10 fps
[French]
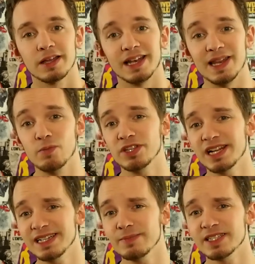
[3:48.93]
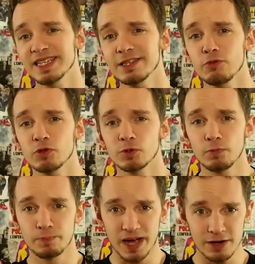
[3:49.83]
les modèles climatiques ne
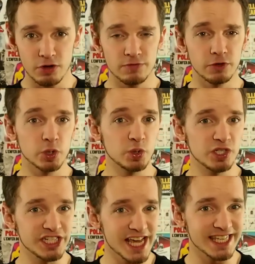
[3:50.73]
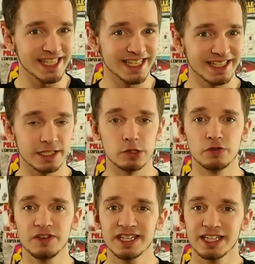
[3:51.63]
sont pas l'œuvre du GIEC, qui ne
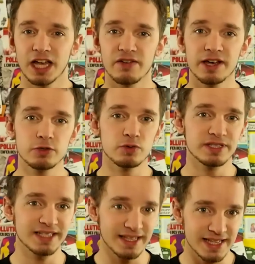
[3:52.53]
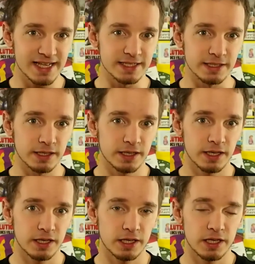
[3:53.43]
fait qu'un travail de synthèse.
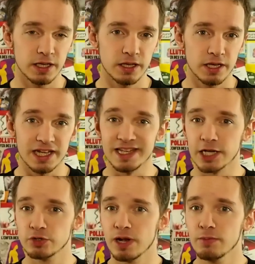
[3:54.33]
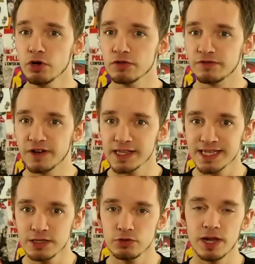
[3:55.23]
Il y a actuellement une
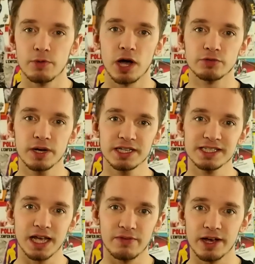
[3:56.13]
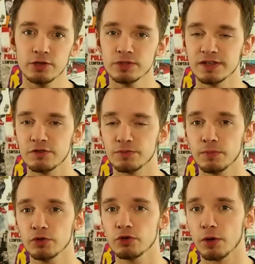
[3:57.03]
vingtaine de laboratoires qui travaillent au
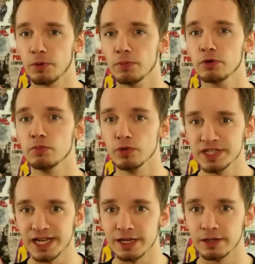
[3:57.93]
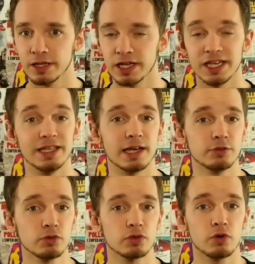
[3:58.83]
développement de leurs propres modèles. Il y a
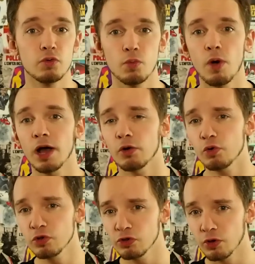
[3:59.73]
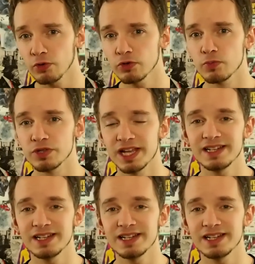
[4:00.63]
donc au moins autant de modèles